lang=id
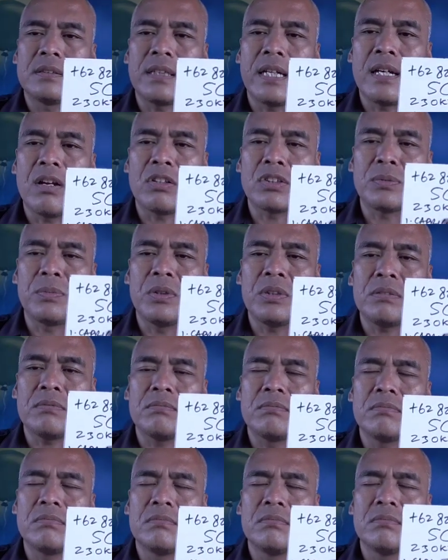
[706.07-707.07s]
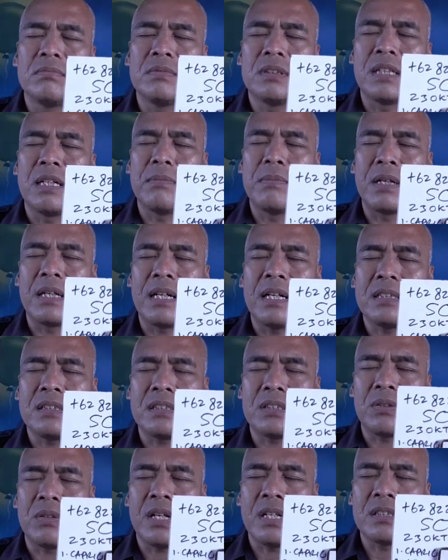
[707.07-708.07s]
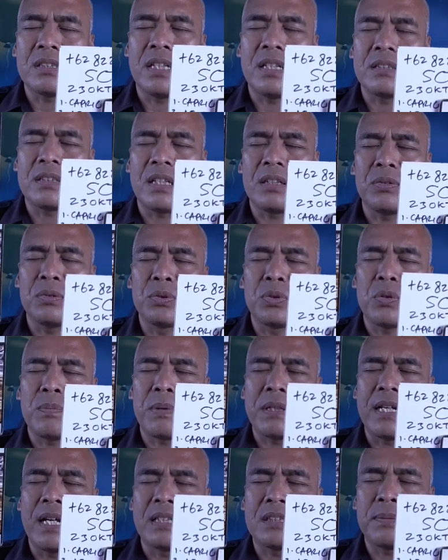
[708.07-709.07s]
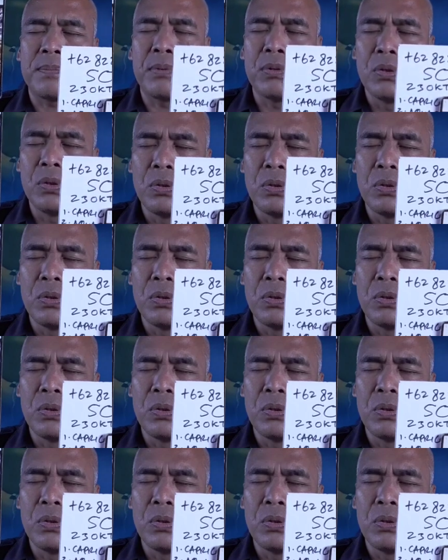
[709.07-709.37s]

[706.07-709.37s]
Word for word: Ten Oxford digambarkan seseorang sedang tertusuk pedang 10.